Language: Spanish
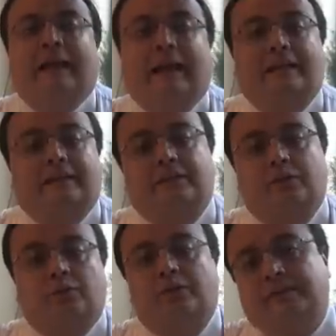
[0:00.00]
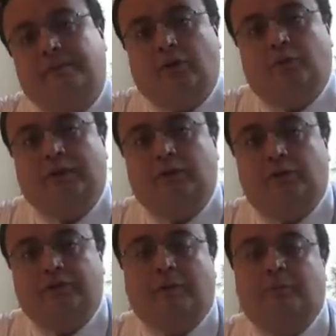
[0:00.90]
El 31 de diciembre de
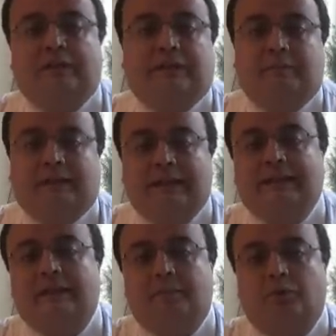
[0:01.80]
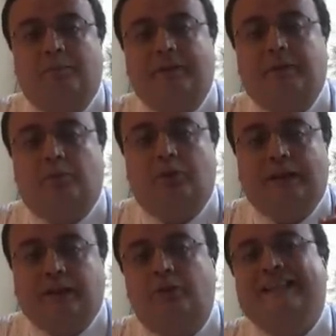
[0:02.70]
2012 vamos a terminar que tenemos un patrimonio
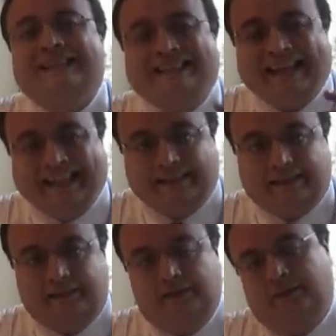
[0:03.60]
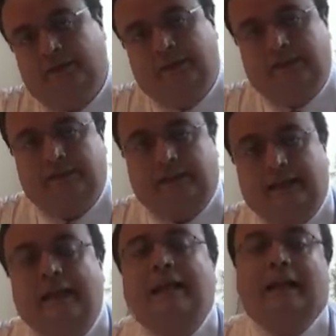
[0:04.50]
líquido de 30.
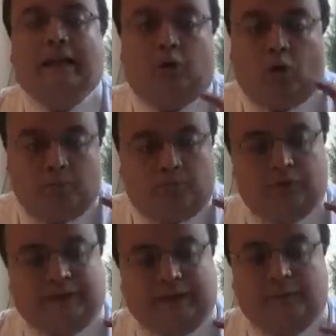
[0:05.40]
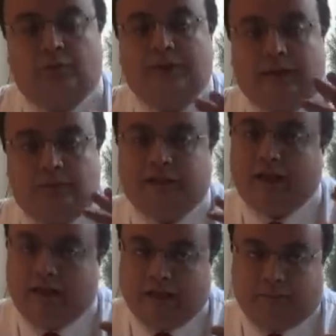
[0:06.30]
¿sí? ¿Cómo tenemos, digamos,
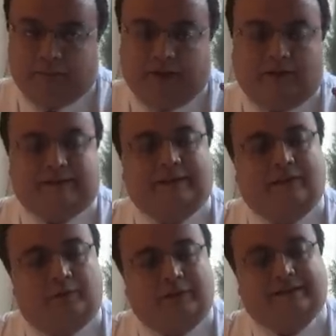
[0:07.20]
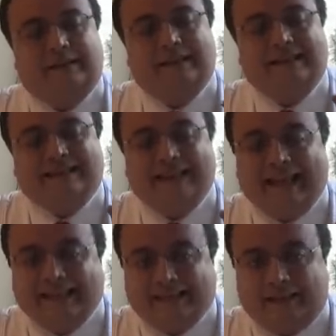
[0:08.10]
ya la primera base? Después,
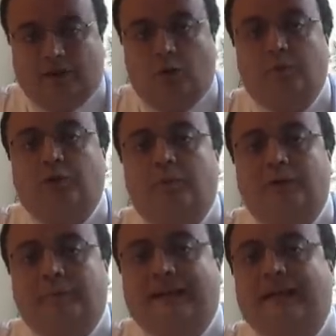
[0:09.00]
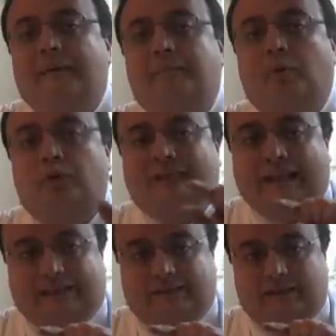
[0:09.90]
30. Lo vamos a multiplicar por
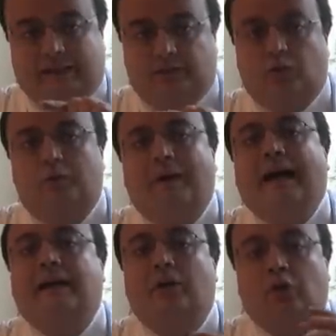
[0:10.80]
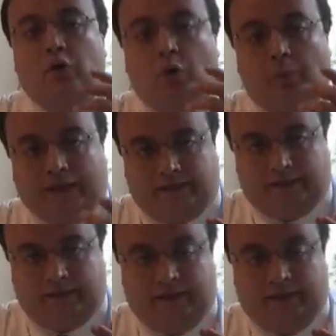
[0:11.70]
3. Esto nos va a dar 90.